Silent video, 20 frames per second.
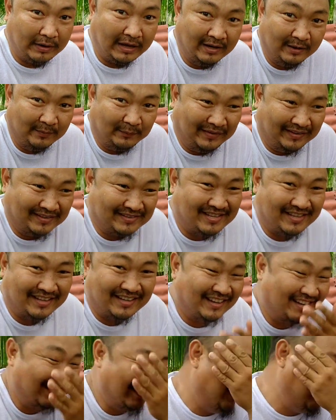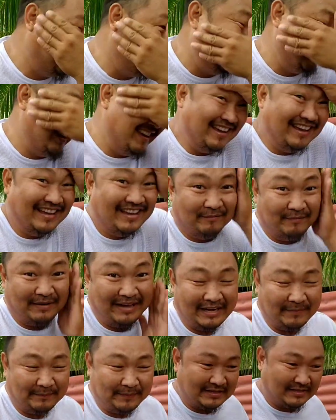Benefits.
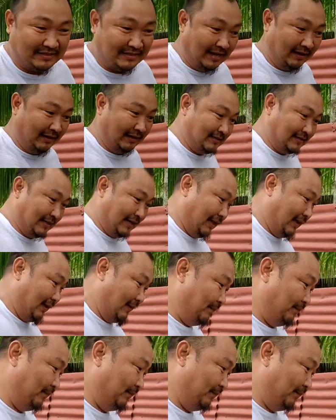Benefits niyan kasi